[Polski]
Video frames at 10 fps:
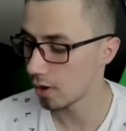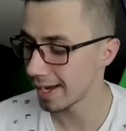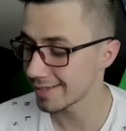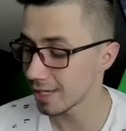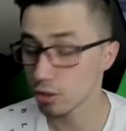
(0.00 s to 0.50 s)
Ok,
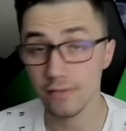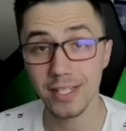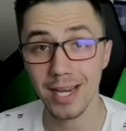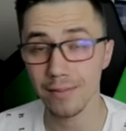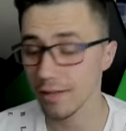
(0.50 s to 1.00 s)
z tego co
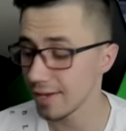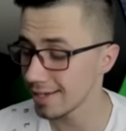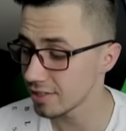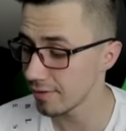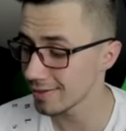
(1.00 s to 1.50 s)
widzę gramy na
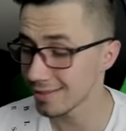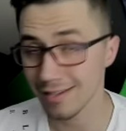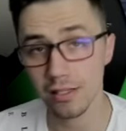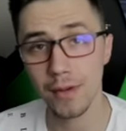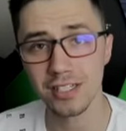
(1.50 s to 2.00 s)
wyjeździe, więc
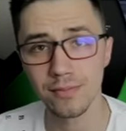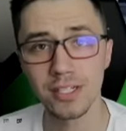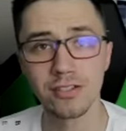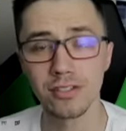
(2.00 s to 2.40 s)
teraz zobaczmy,